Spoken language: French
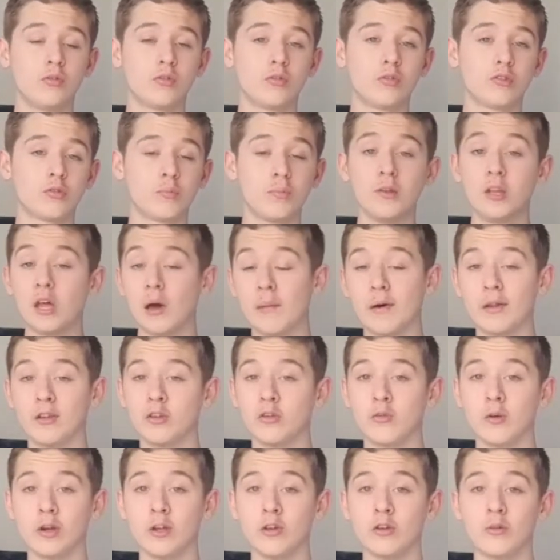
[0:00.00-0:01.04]
Spider-Man
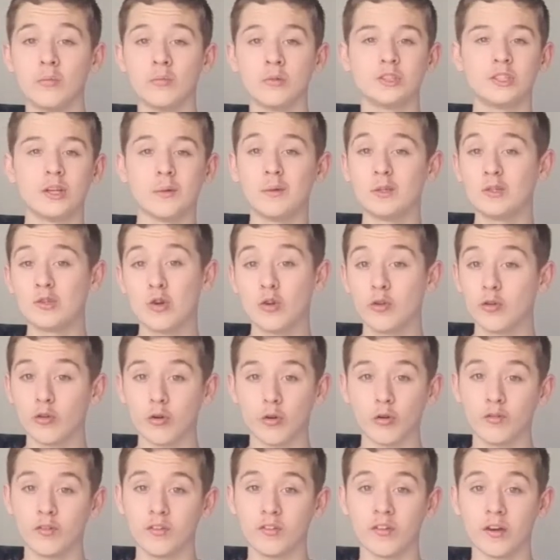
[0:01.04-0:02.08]
No Way Home, jamais je le
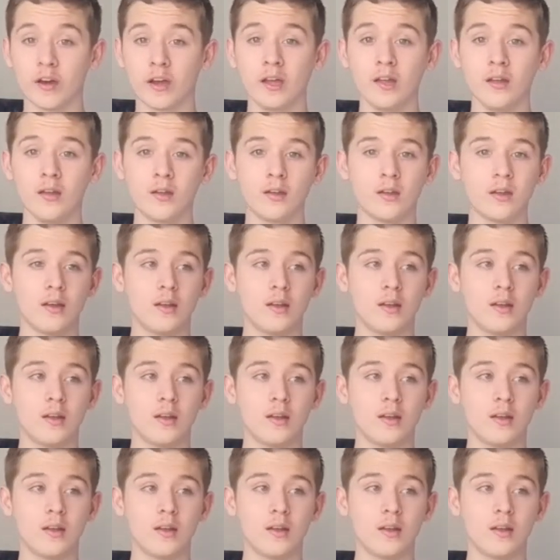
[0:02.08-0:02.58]
revivrai.